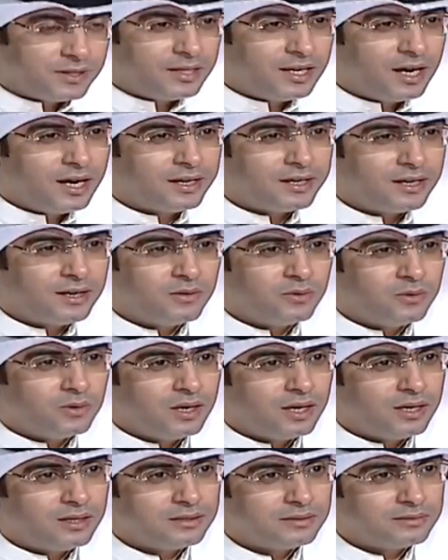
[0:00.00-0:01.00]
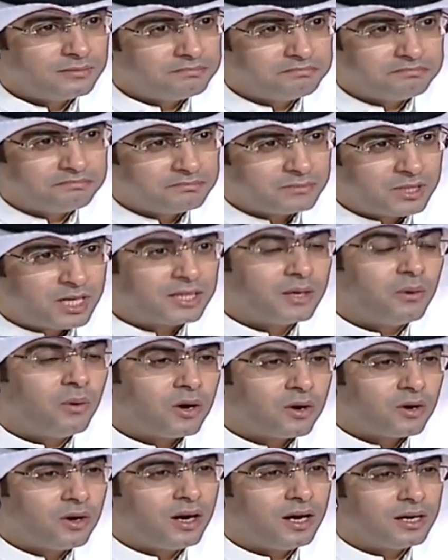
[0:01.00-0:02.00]
في الدائره الاولى
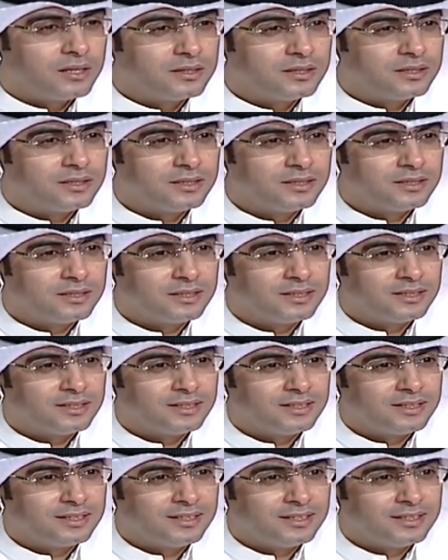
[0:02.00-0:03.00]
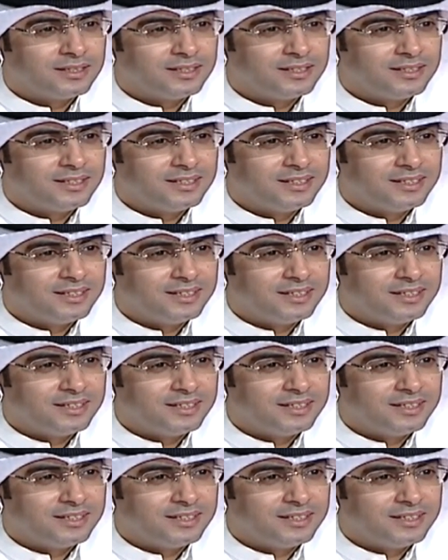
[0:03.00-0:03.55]
كتوقعات أه،